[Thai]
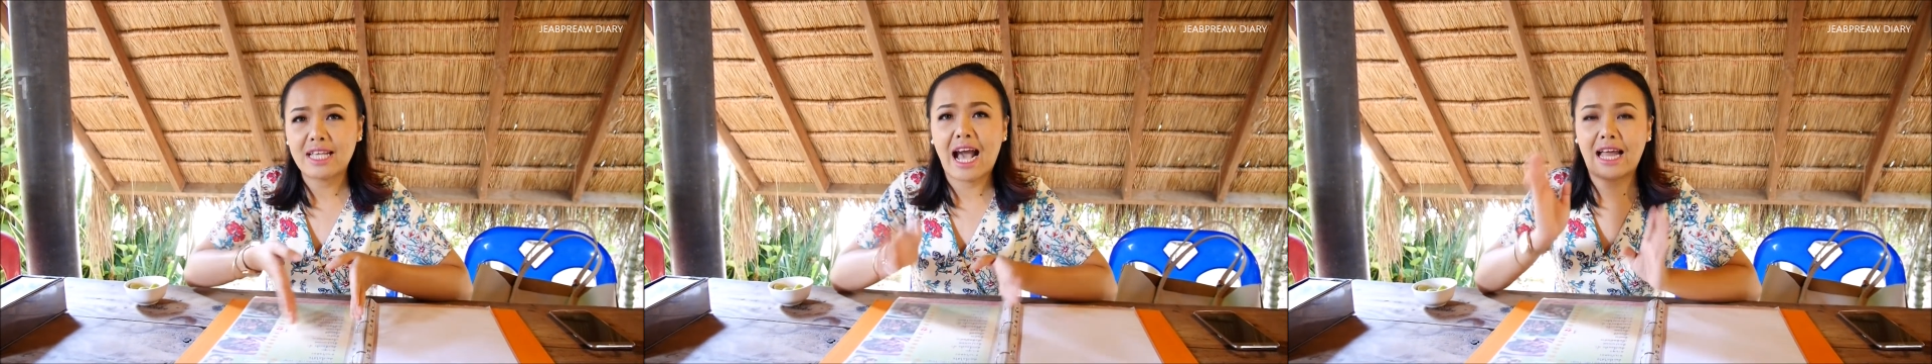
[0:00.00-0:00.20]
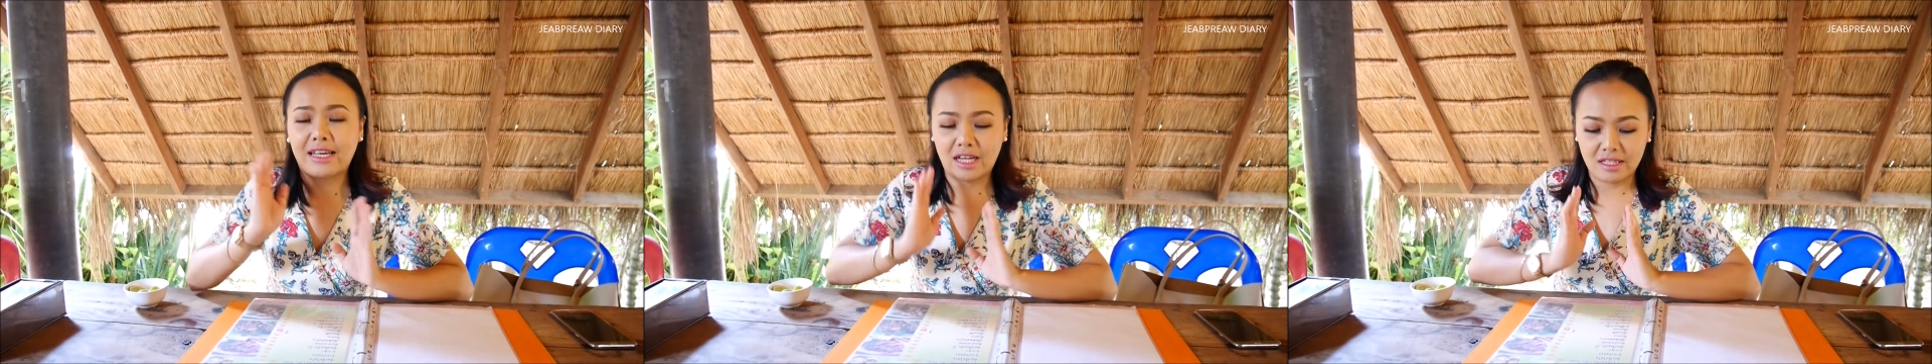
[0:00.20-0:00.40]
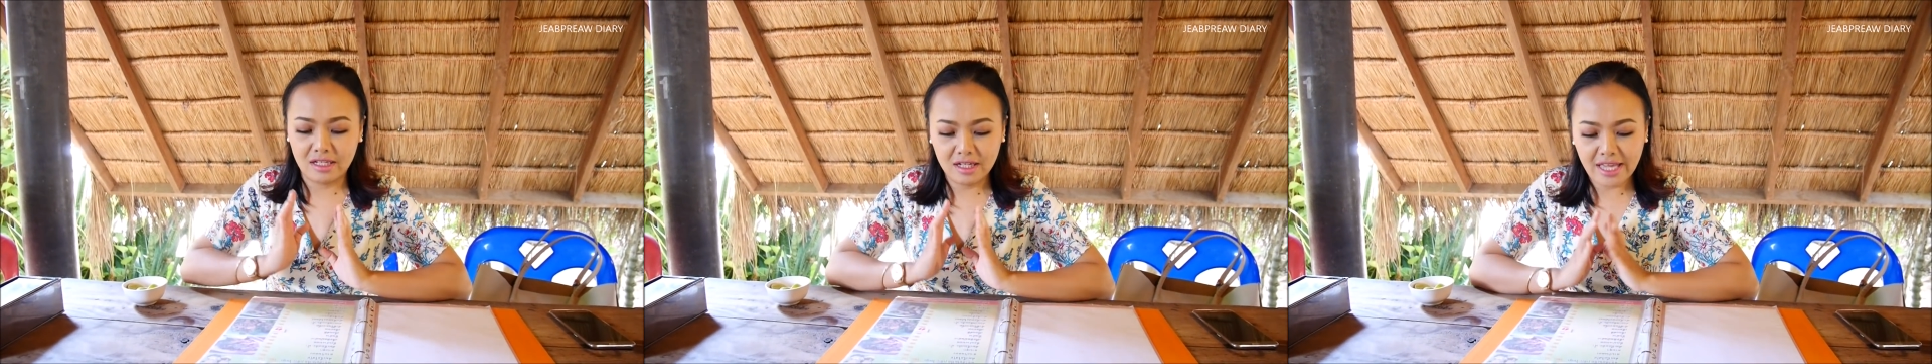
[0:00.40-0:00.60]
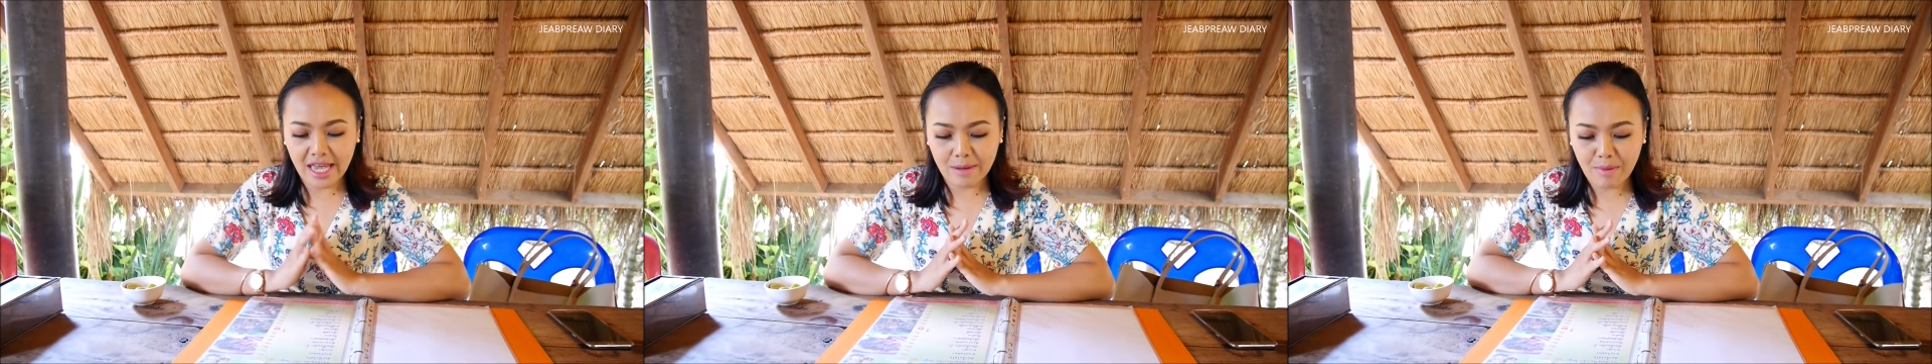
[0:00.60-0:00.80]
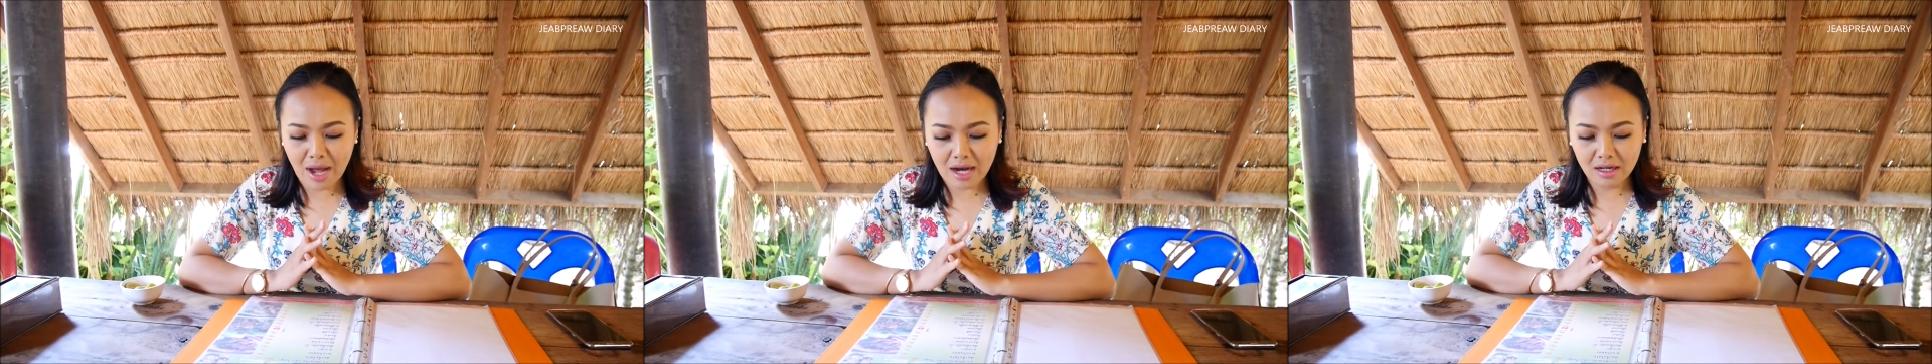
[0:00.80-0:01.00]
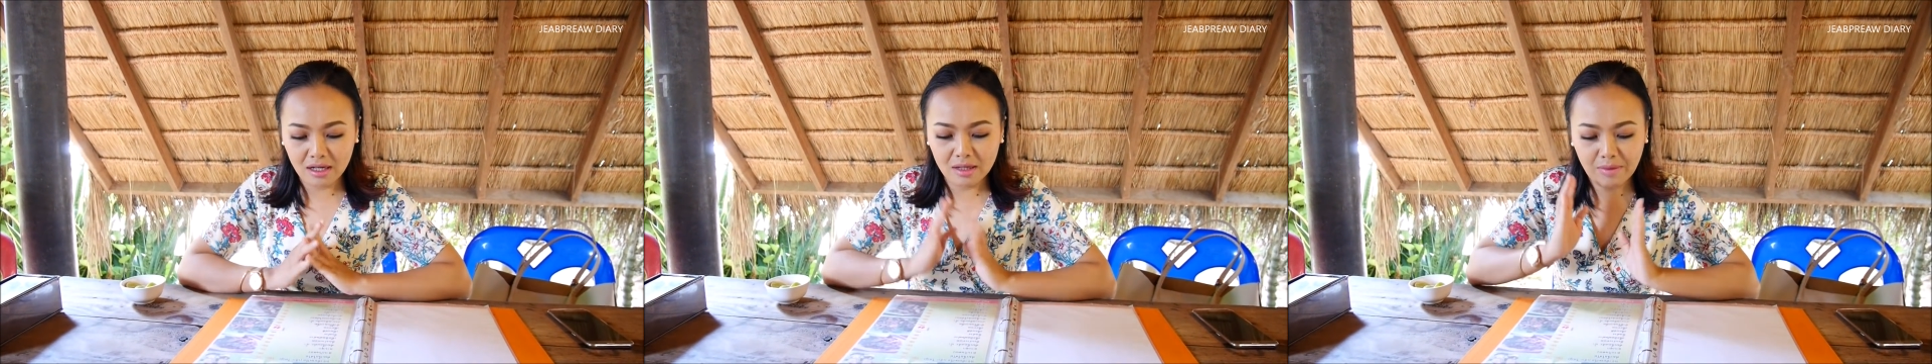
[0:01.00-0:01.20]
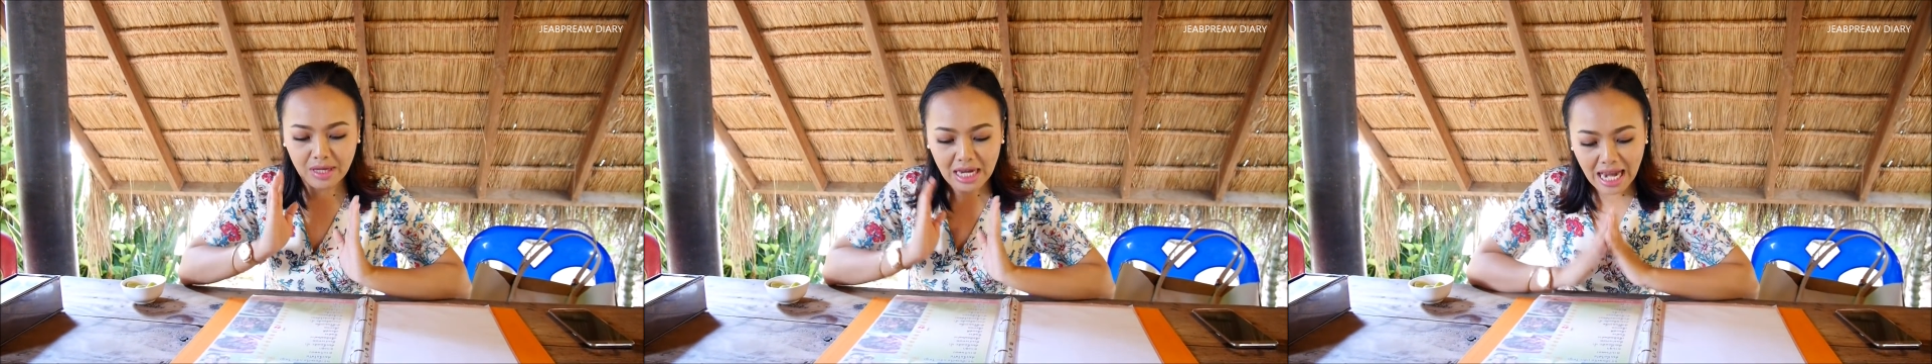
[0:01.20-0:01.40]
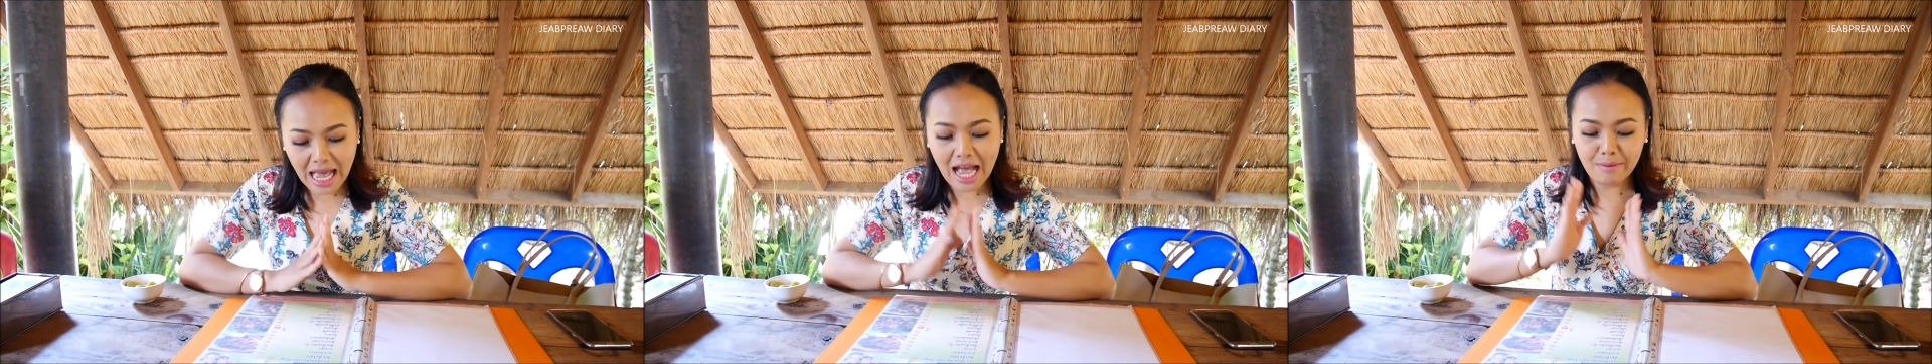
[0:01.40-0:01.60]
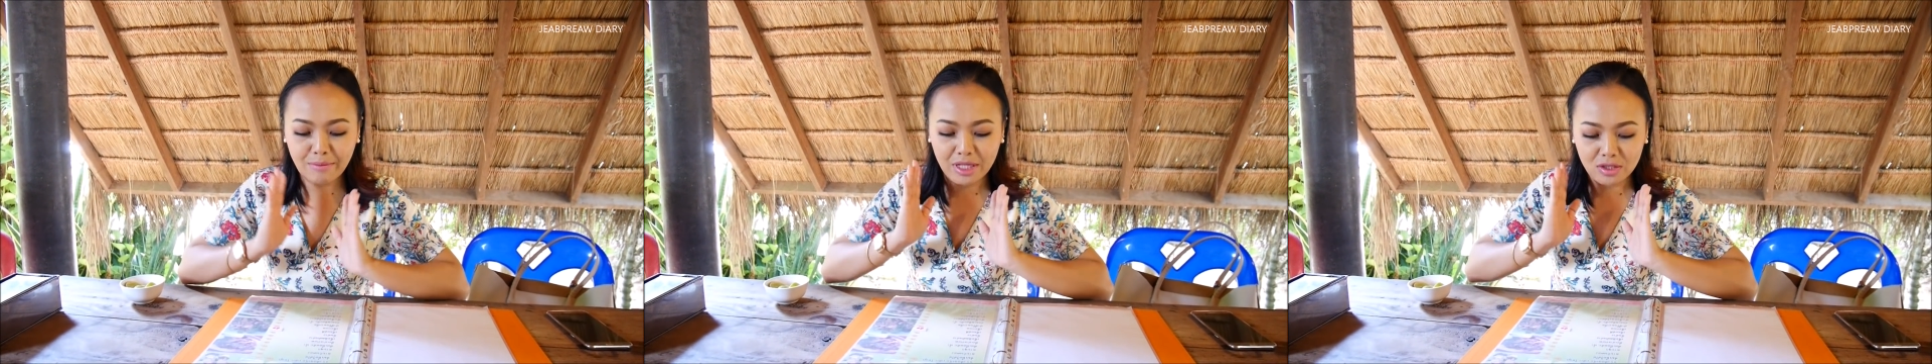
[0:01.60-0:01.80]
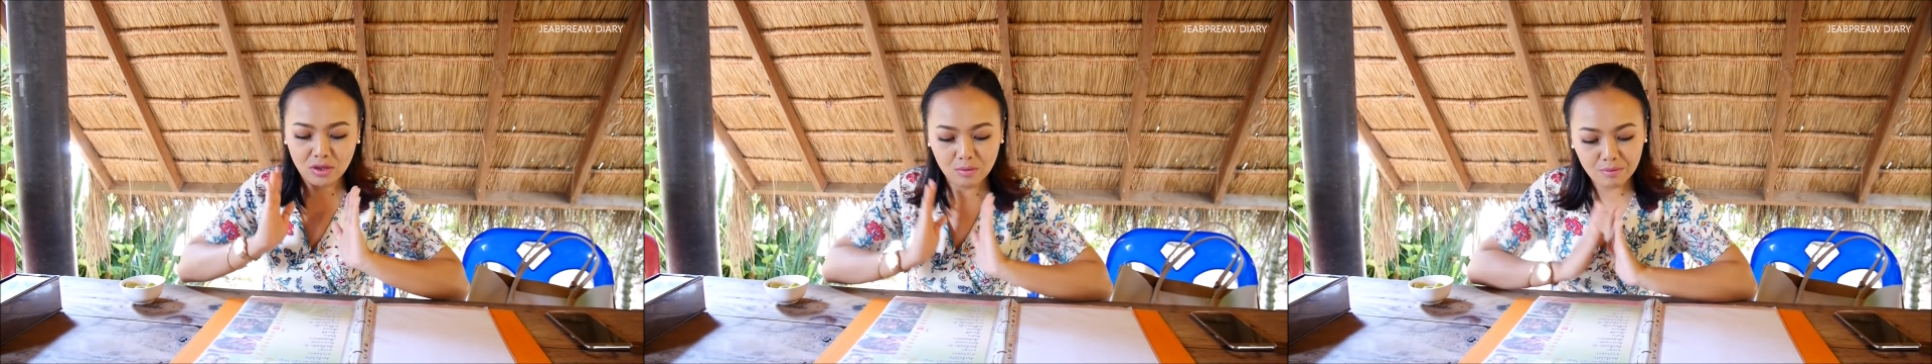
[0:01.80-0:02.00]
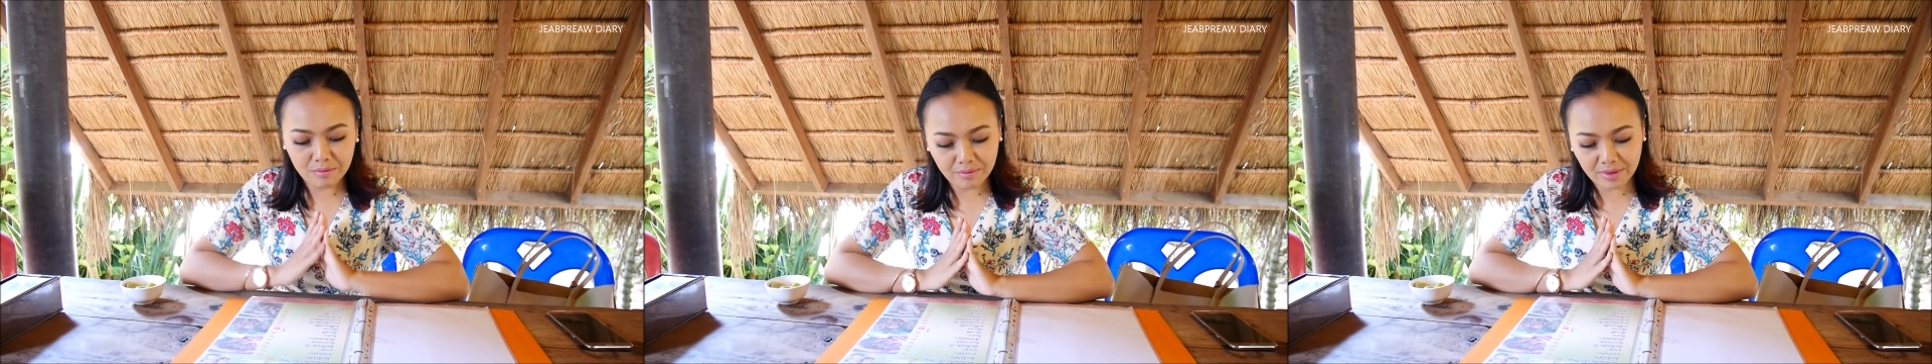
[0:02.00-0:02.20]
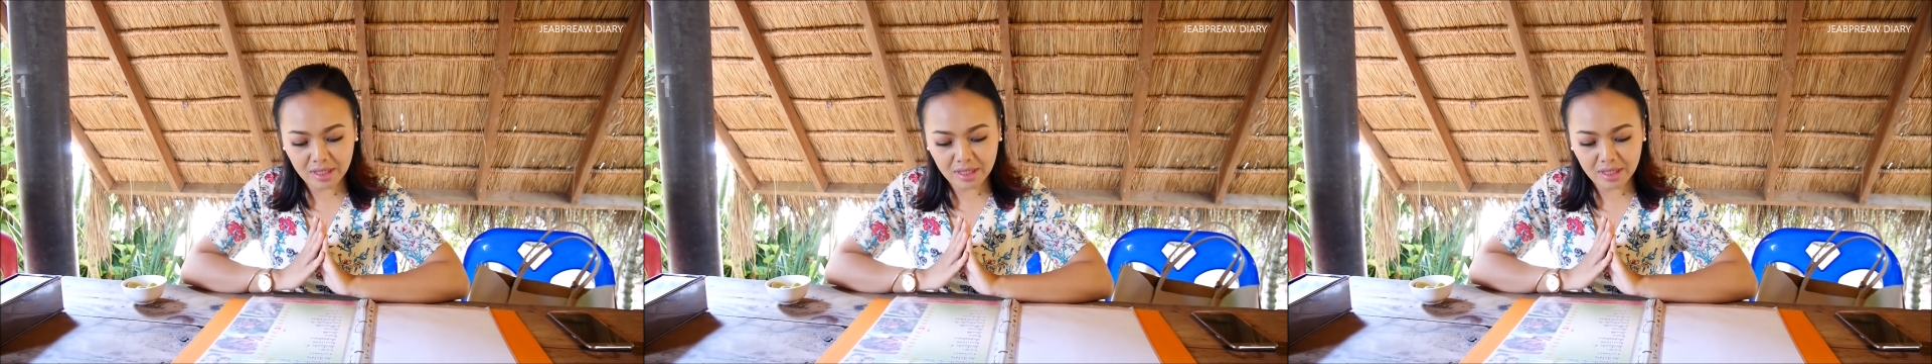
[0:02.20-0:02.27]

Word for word: สานเนี่ยเยอะแยะมากเลยมีลาบมีต้ม